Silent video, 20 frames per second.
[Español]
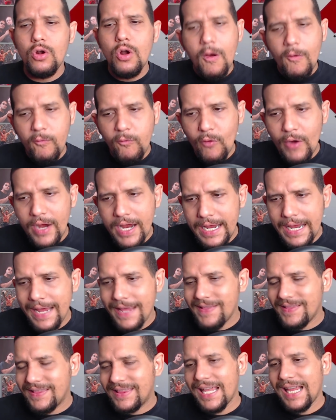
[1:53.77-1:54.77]
No
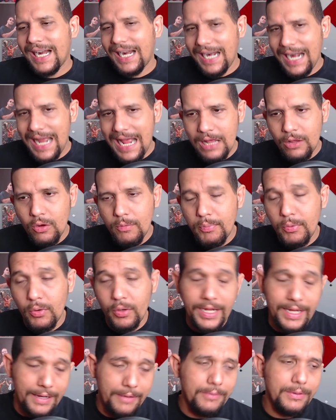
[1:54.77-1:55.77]
fue enterrado,
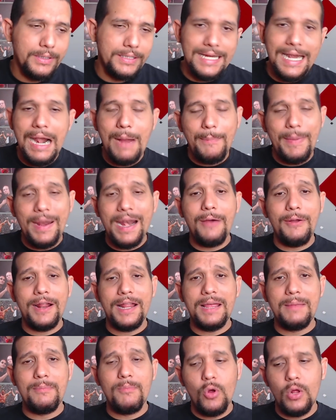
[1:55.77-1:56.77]
porque esa es la
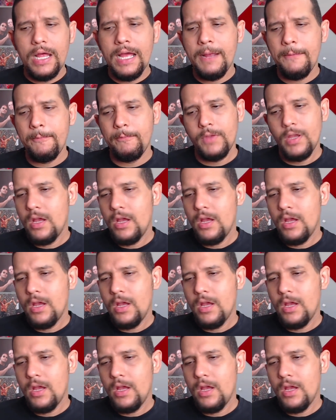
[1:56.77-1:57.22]
palabra de moda.